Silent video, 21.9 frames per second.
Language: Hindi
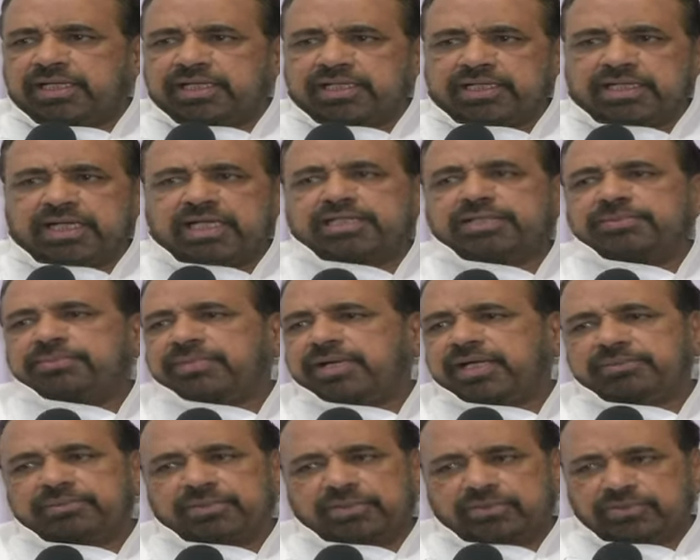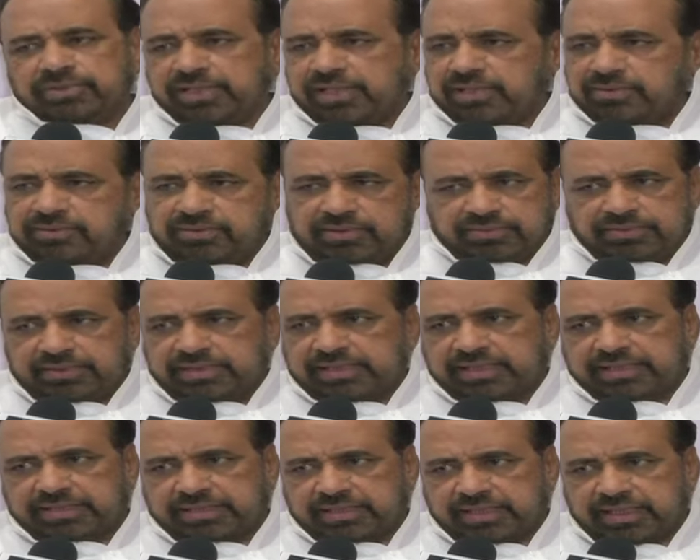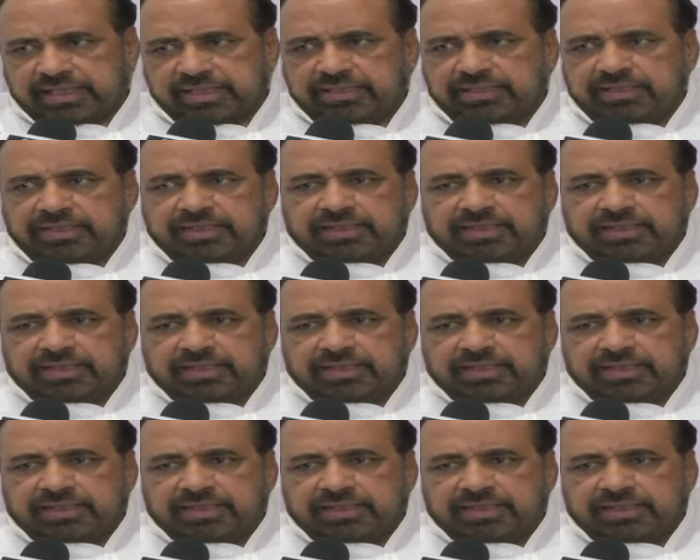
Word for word: राज्यपाल महोदया को निवेदन किया है